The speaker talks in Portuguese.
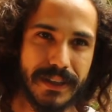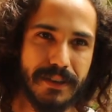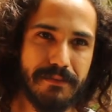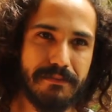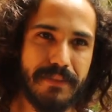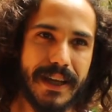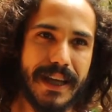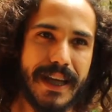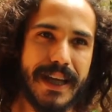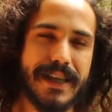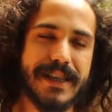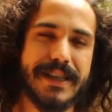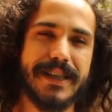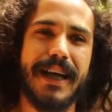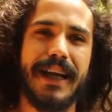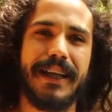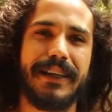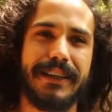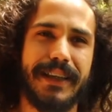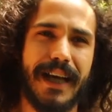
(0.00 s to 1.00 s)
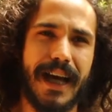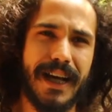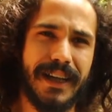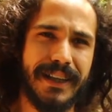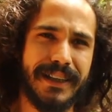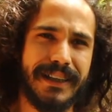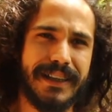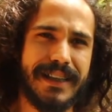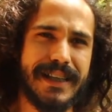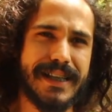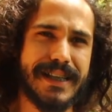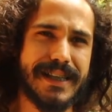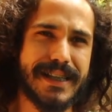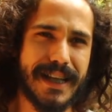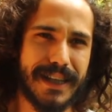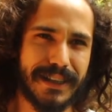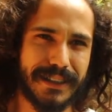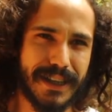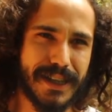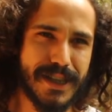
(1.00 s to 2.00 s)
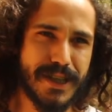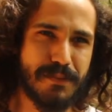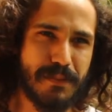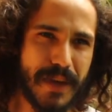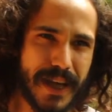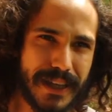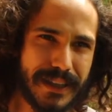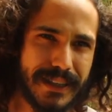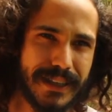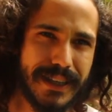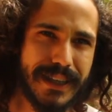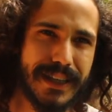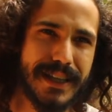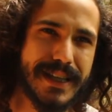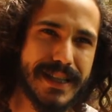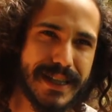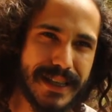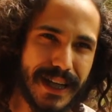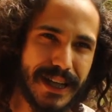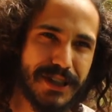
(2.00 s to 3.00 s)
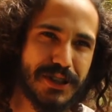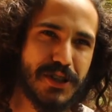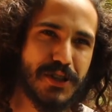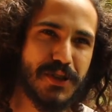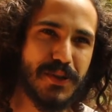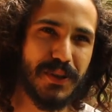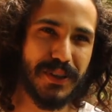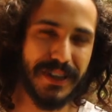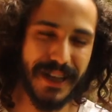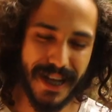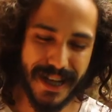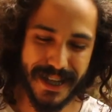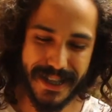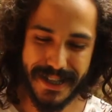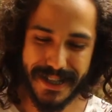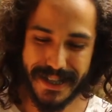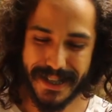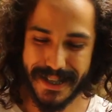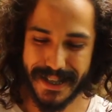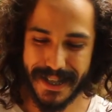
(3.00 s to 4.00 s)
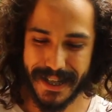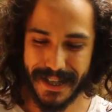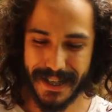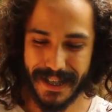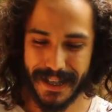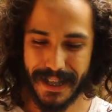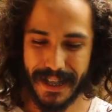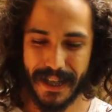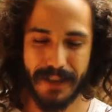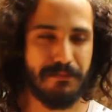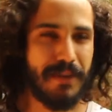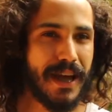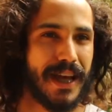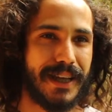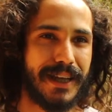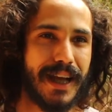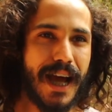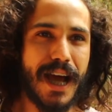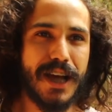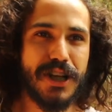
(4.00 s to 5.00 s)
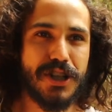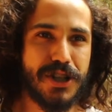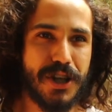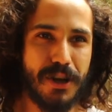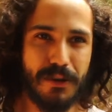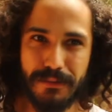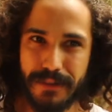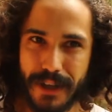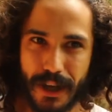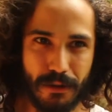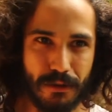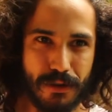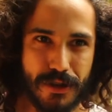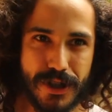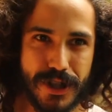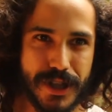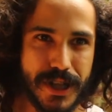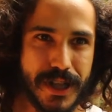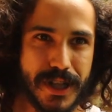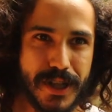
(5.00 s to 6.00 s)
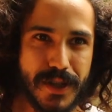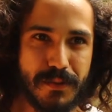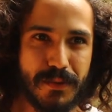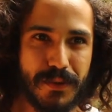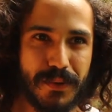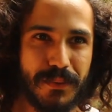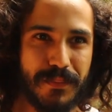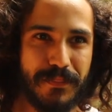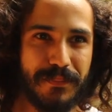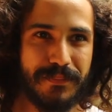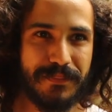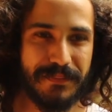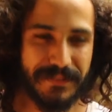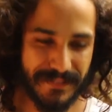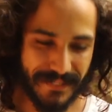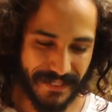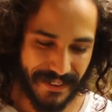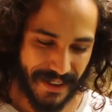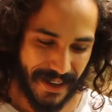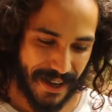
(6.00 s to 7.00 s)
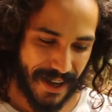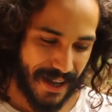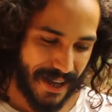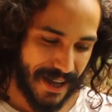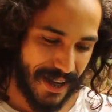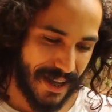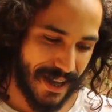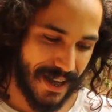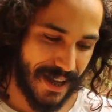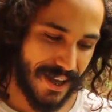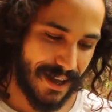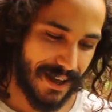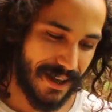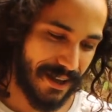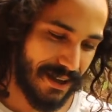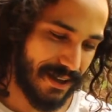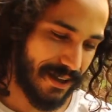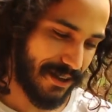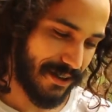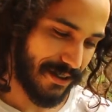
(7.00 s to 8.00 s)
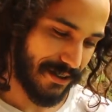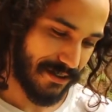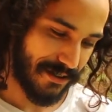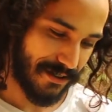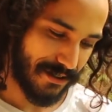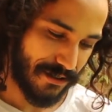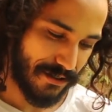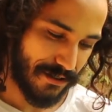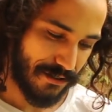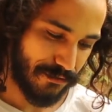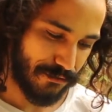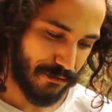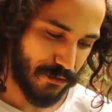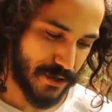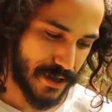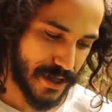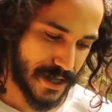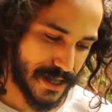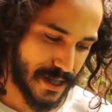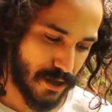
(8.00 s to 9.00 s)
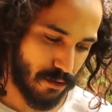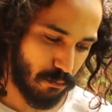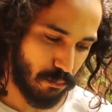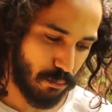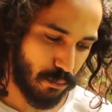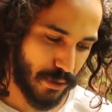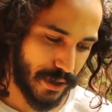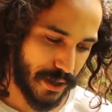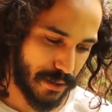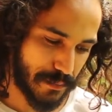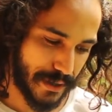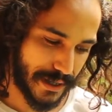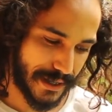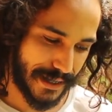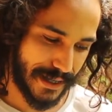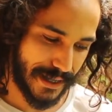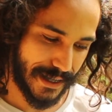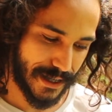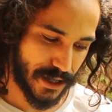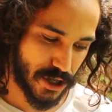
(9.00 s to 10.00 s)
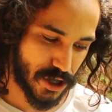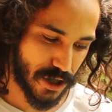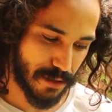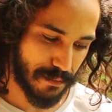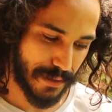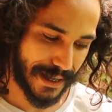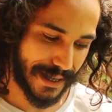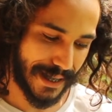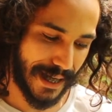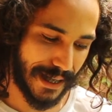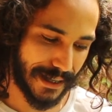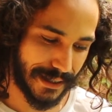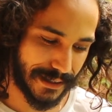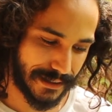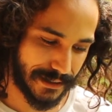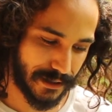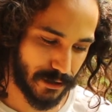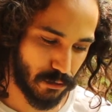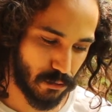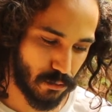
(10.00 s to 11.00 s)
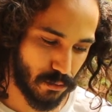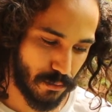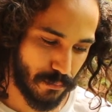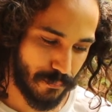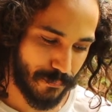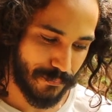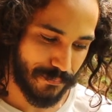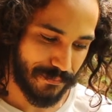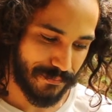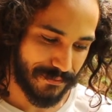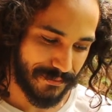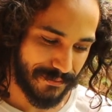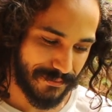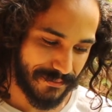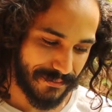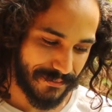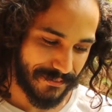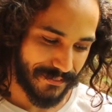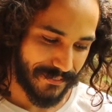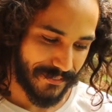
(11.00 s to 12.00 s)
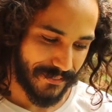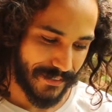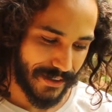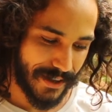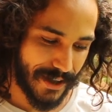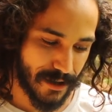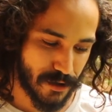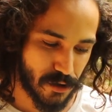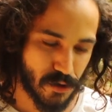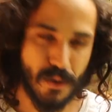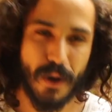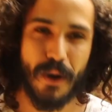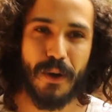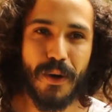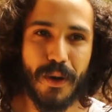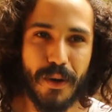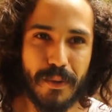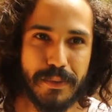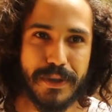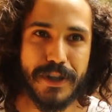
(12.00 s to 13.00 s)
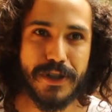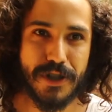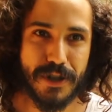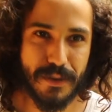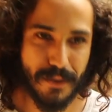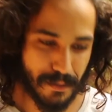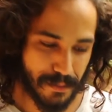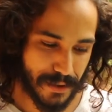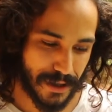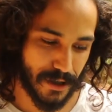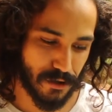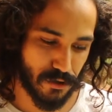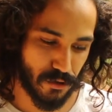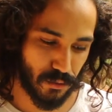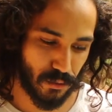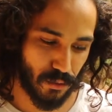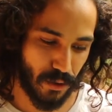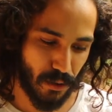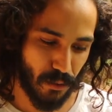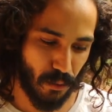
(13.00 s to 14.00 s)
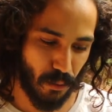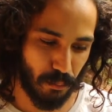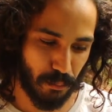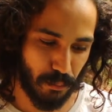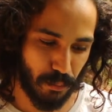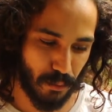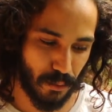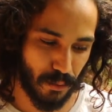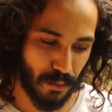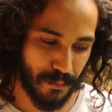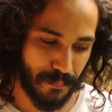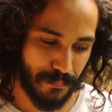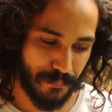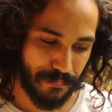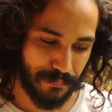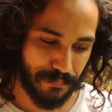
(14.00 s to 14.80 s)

também resgatar certas métricas tradicionais. E beiragem é um neologismo. É, vou dizer um poema aqui que chama Calango, que a sua obra, Chico Abelha ajudou a compor.